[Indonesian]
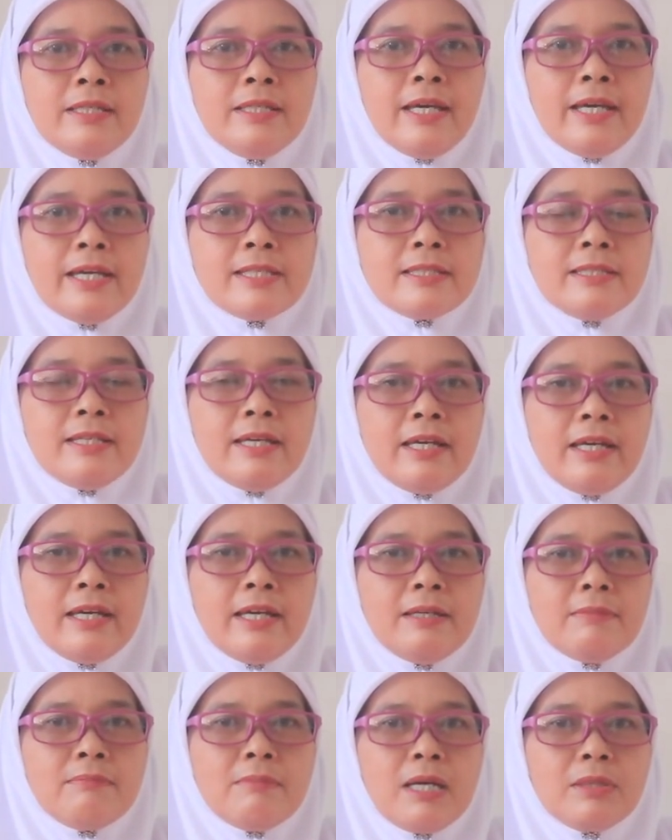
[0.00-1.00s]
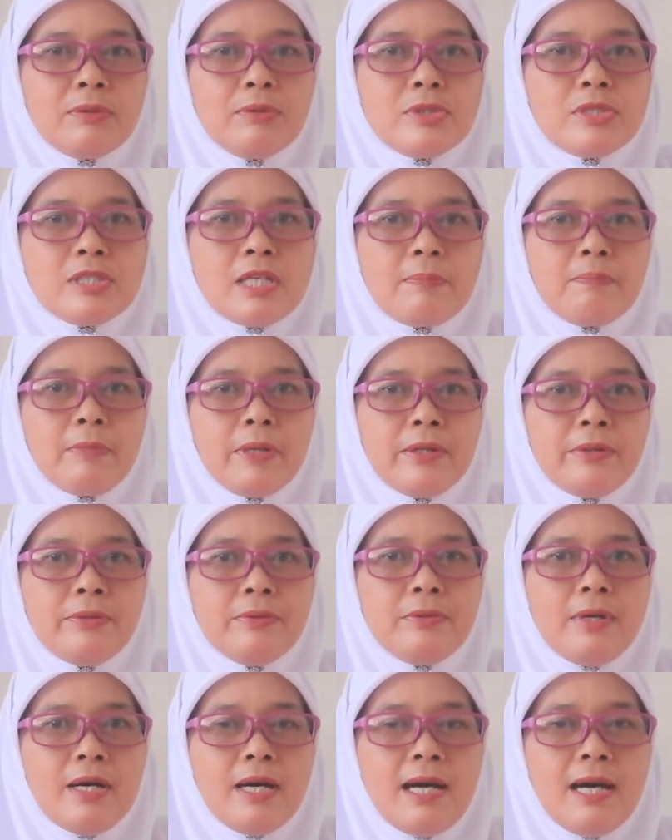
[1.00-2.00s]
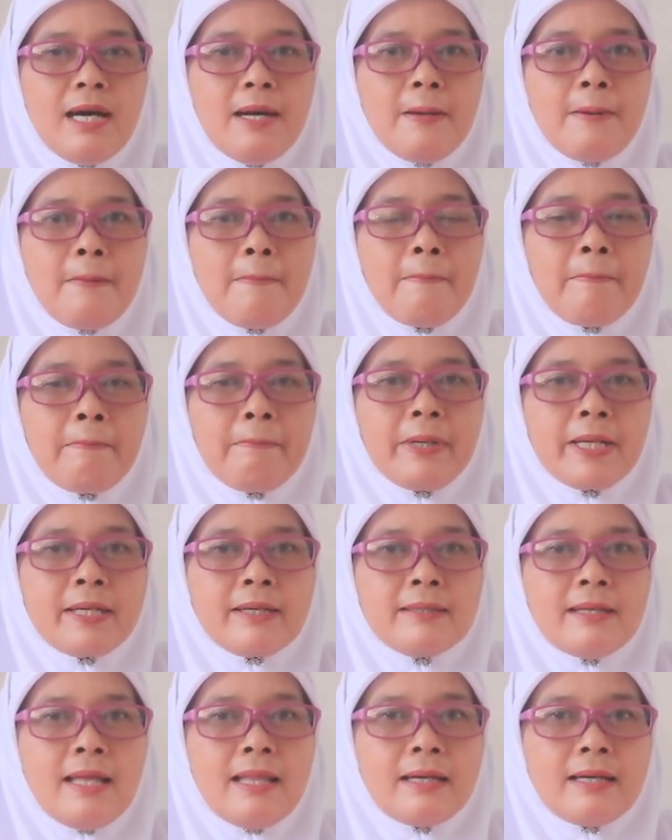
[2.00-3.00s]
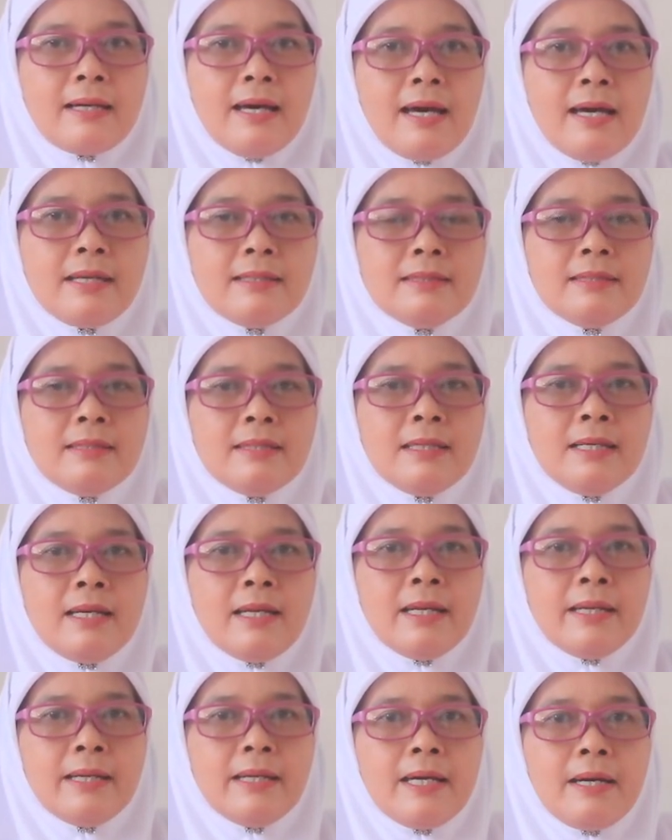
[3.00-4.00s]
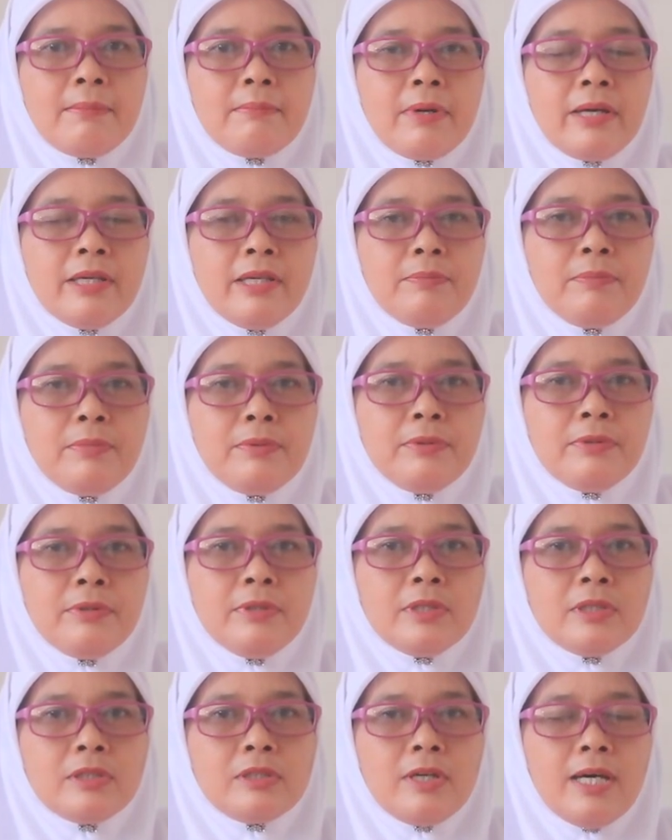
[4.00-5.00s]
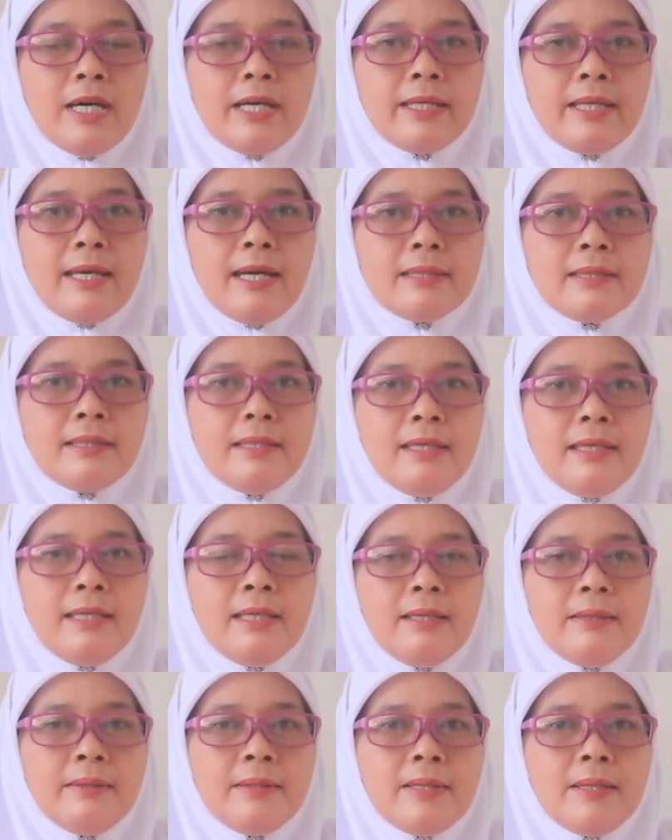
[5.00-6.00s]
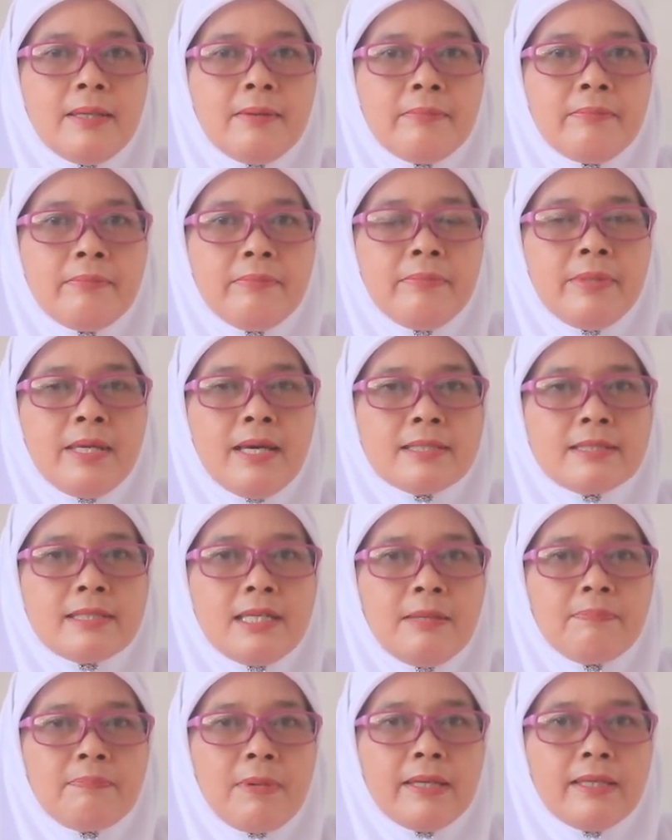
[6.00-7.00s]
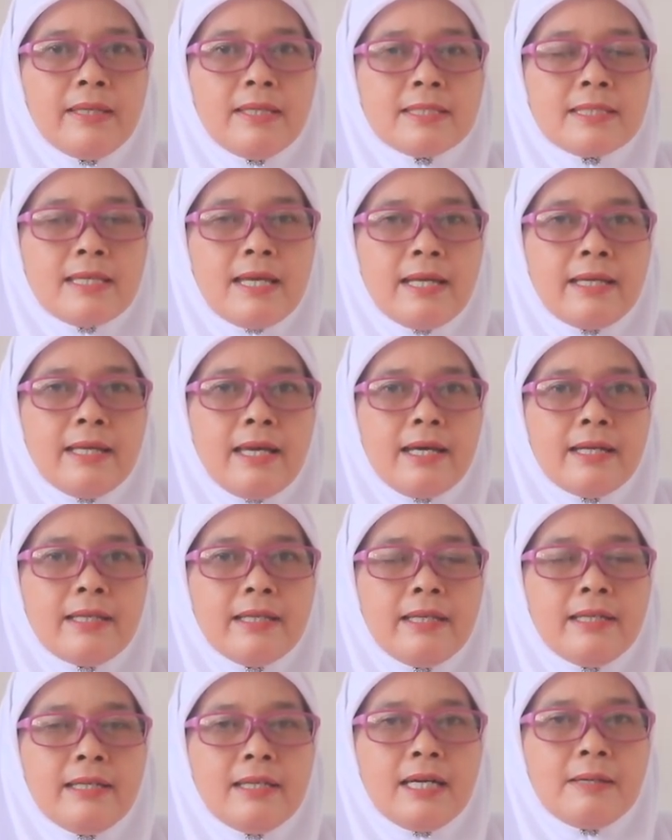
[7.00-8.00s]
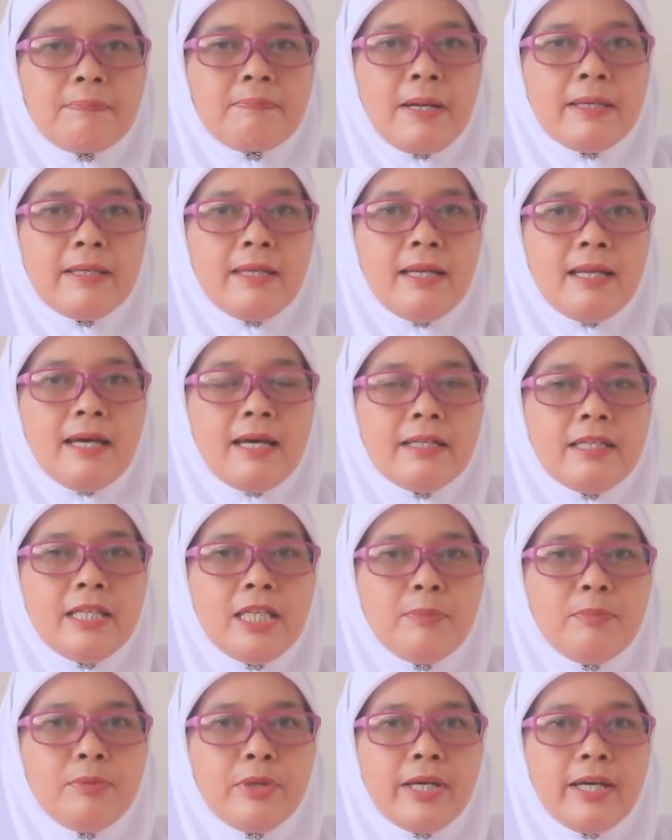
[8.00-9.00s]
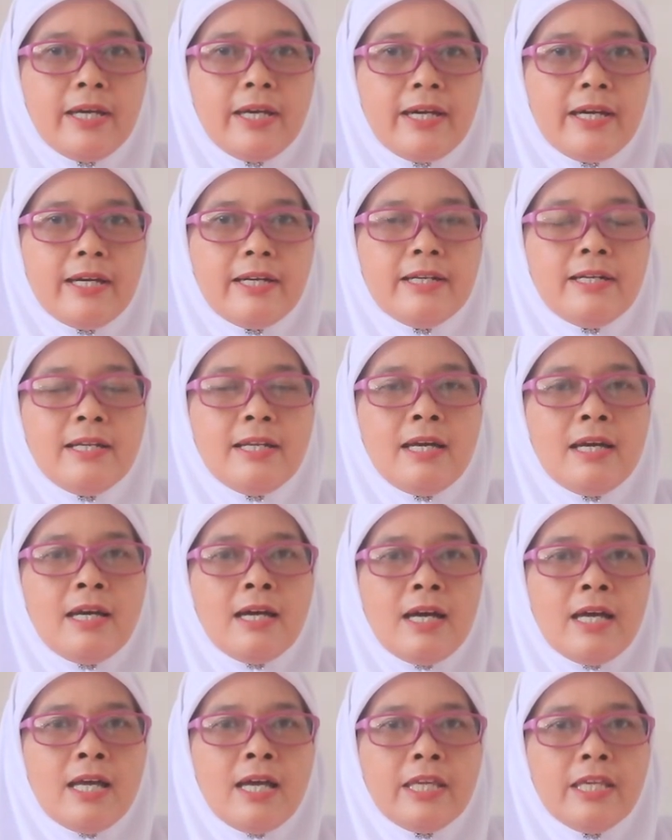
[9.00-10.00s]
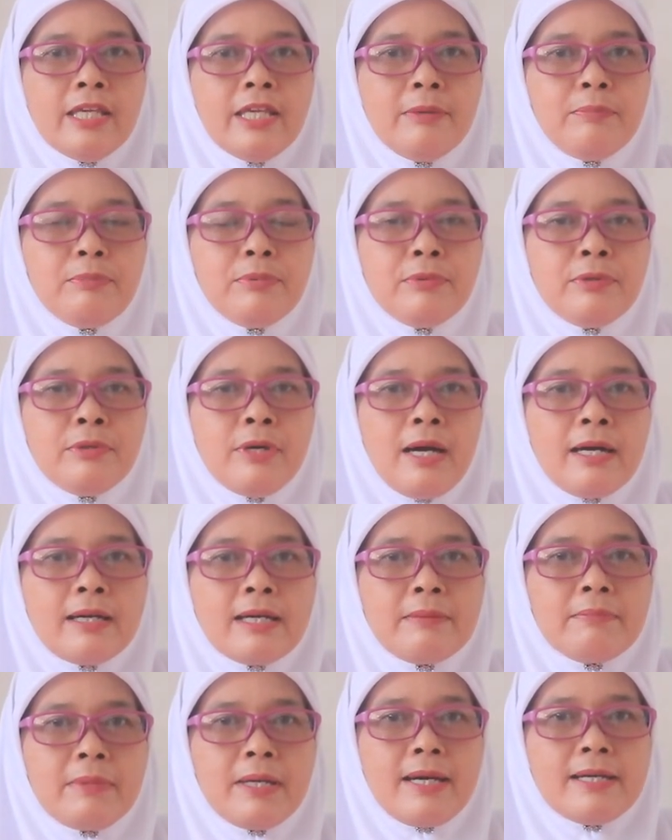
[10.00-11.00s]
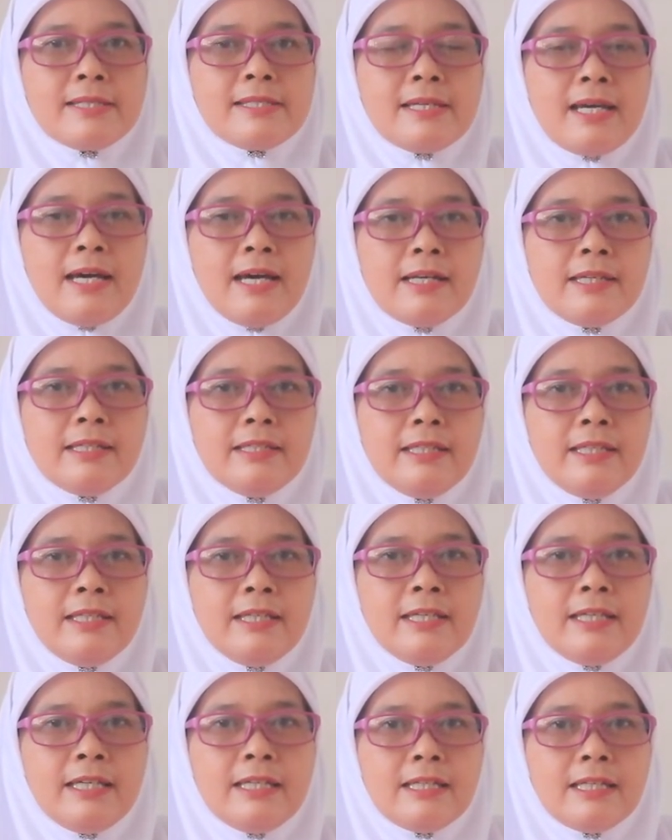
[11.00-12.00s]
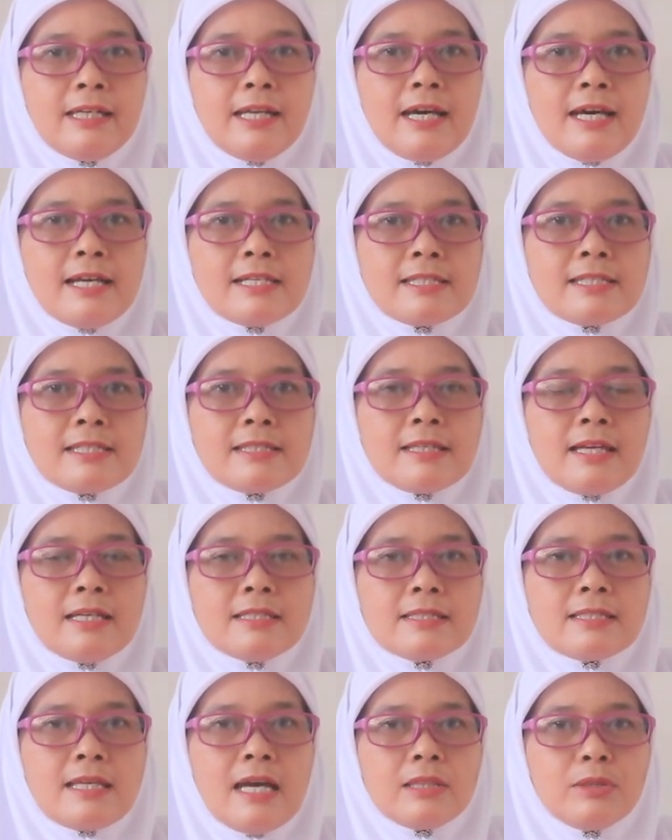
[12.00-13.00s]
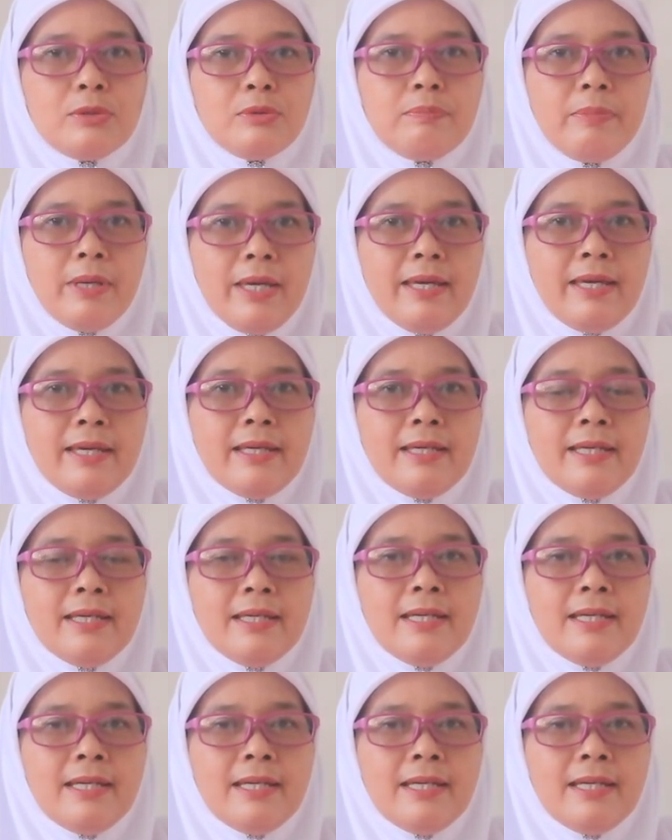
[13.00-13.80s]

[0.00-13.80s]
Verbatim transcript: di SDN Batu Ceper 2. Perkenalkan, Nama Ibu Tohariati biasa dipanggil sehari-hari dengan panggilan Ibu ER. Ibu akan mengajar di kelas 1B.